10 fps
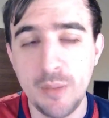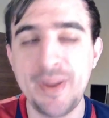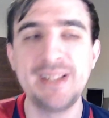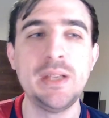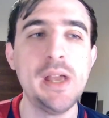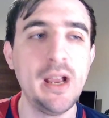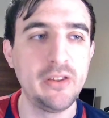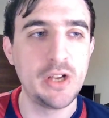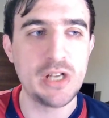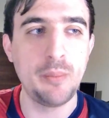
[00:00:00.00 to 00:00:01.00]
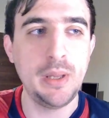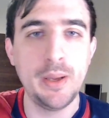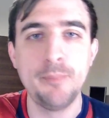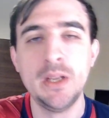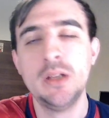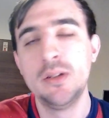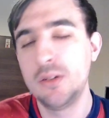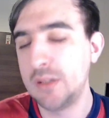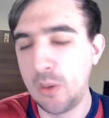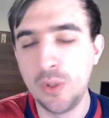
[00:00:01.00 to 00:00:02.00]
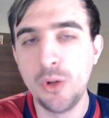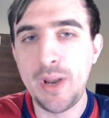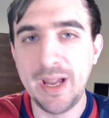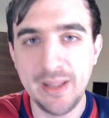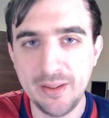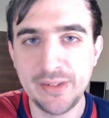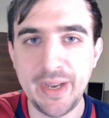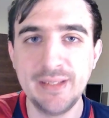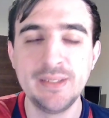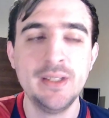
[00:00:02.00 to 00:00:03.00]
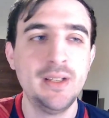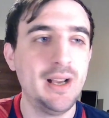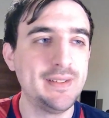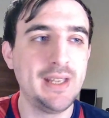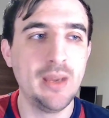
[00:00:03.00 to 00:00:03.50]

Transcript: parece bien que se vaya el pibe. Está jugando Braida de tres. Así que